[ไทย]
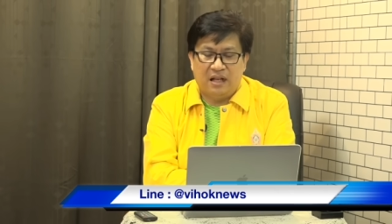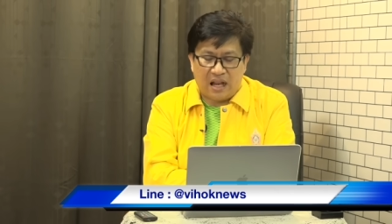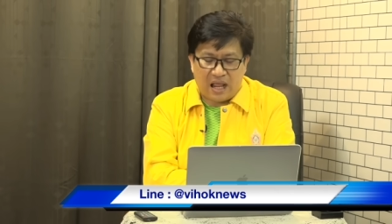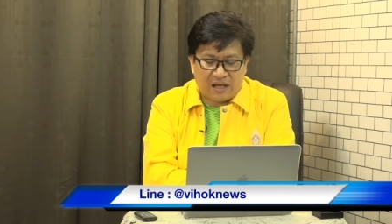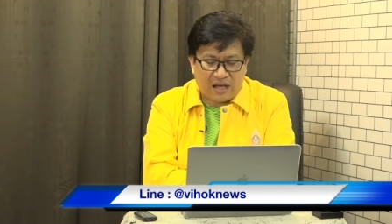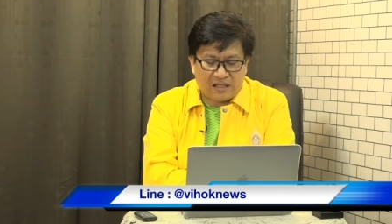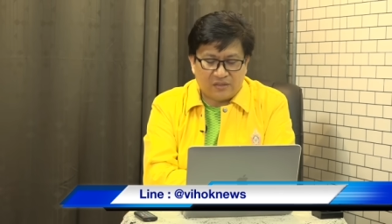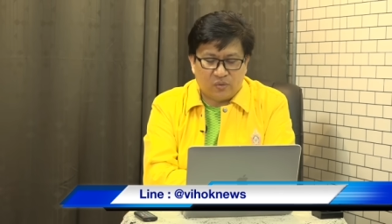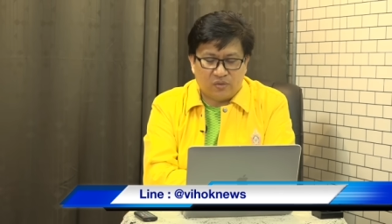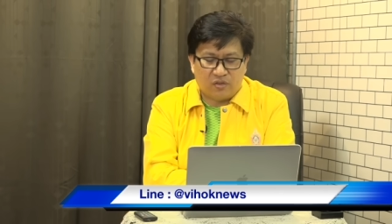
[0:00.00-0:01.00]
และล่า
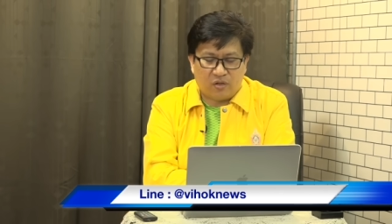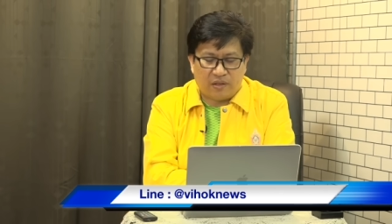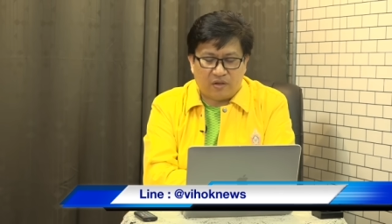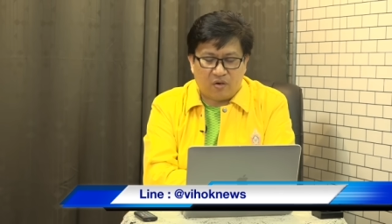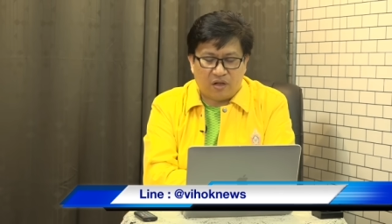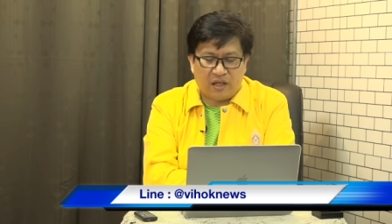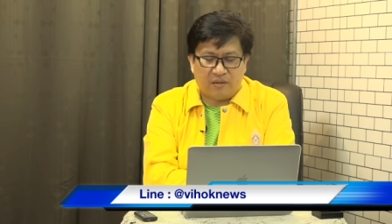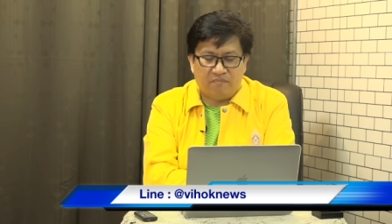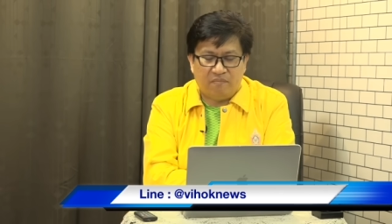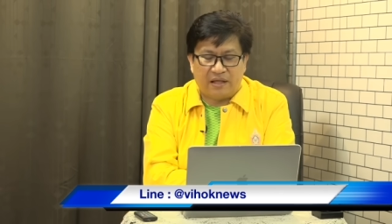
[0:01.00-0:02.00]
สุดก็ไปก่อเห
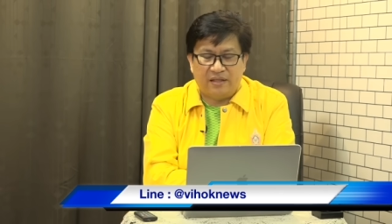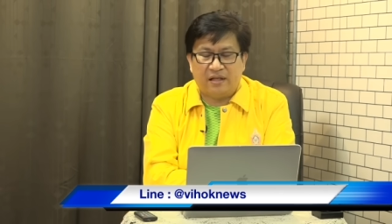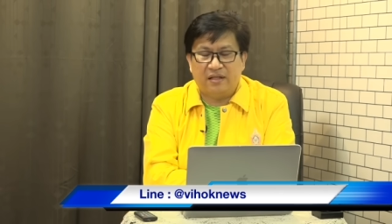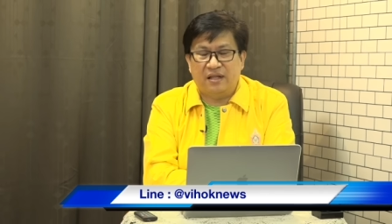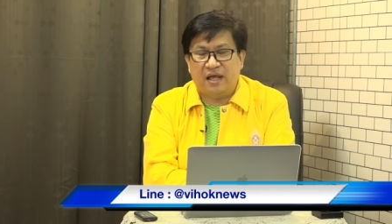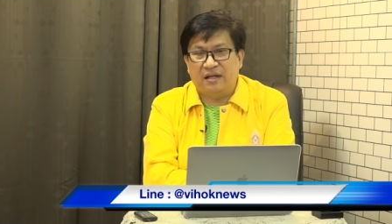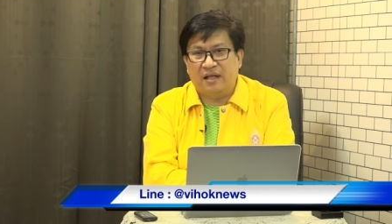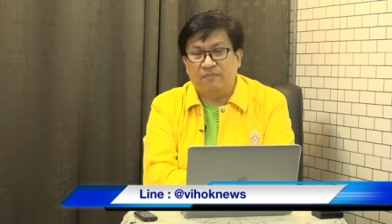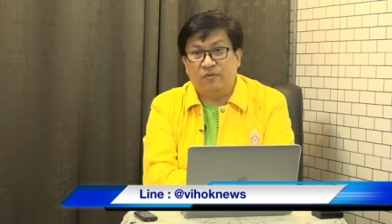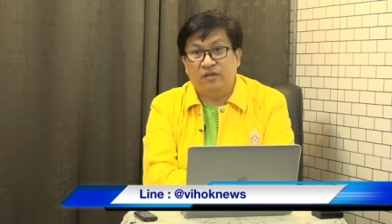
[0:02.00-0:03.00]
ตุแบ่งแยกดินแดน
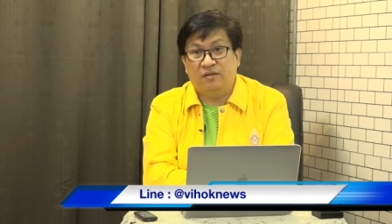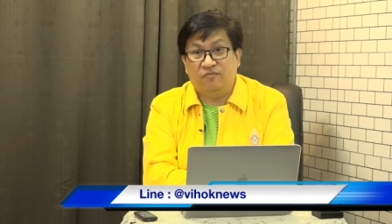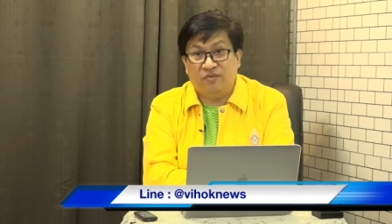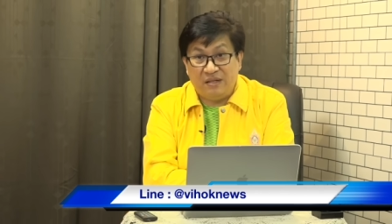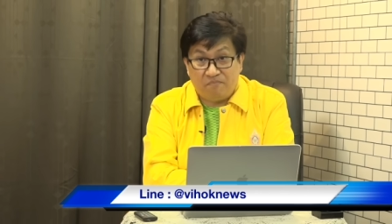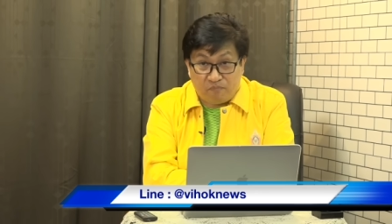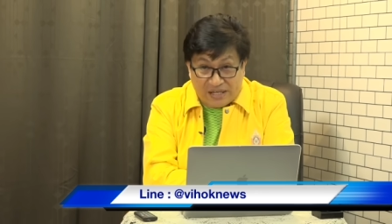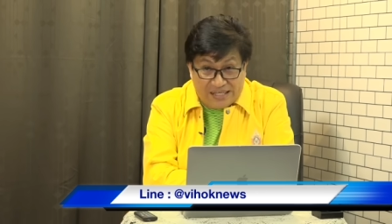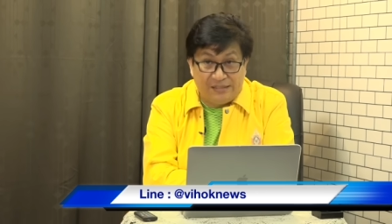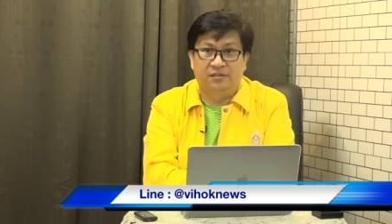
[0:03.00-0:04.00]
ในประเทศฟิลิป
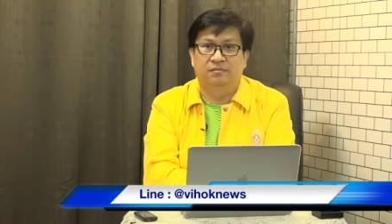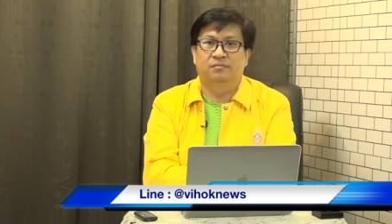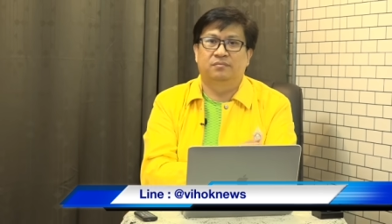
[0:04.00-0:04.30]
ปินส์